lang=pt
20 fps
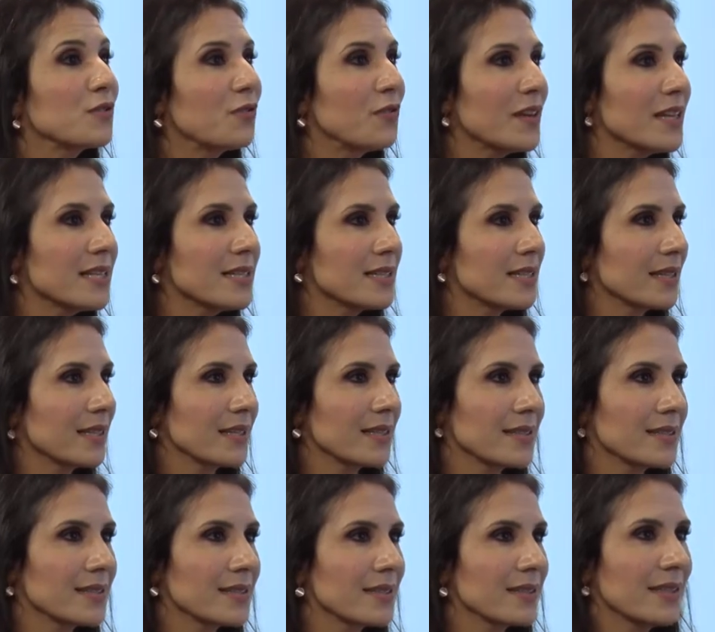
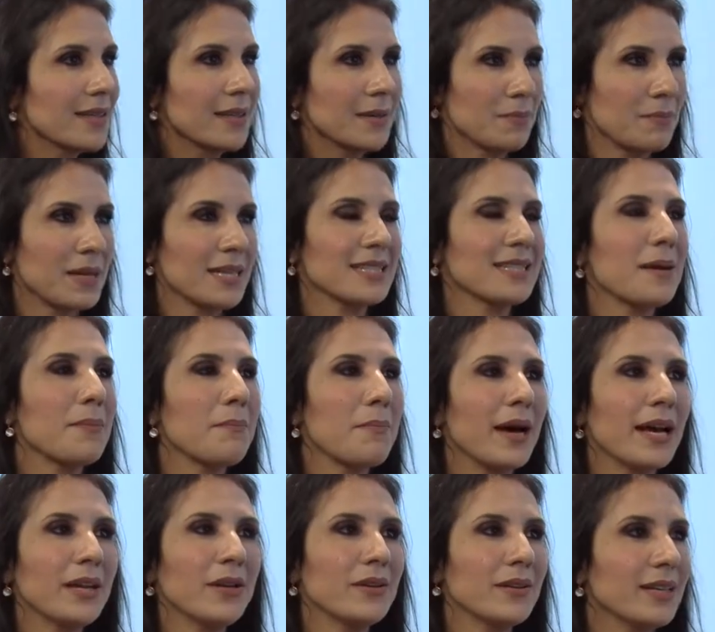físicas, mas a
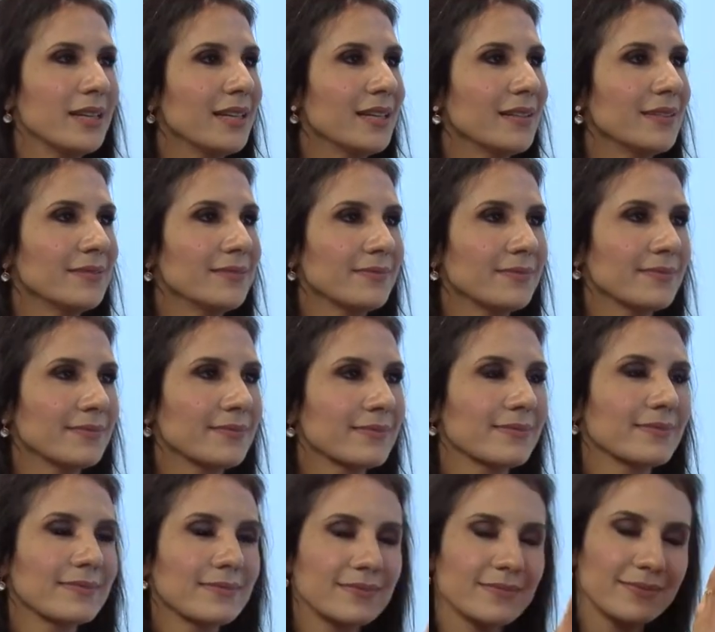maioria
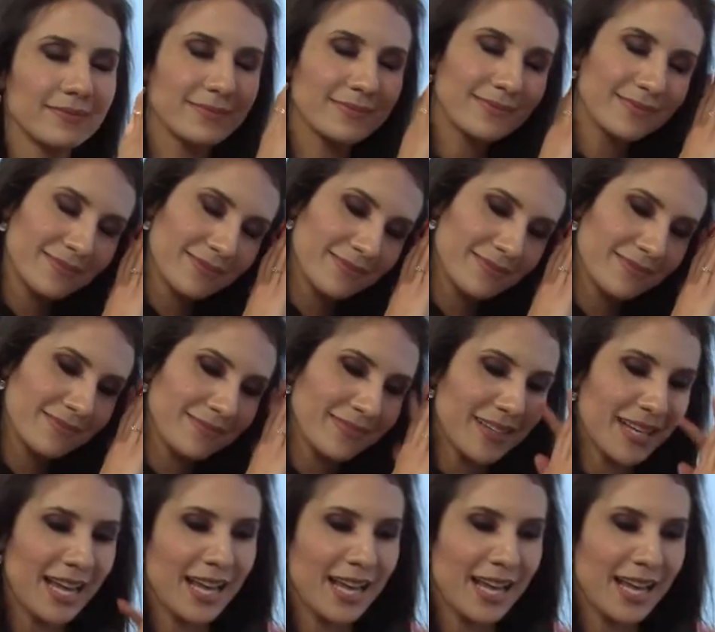dorme,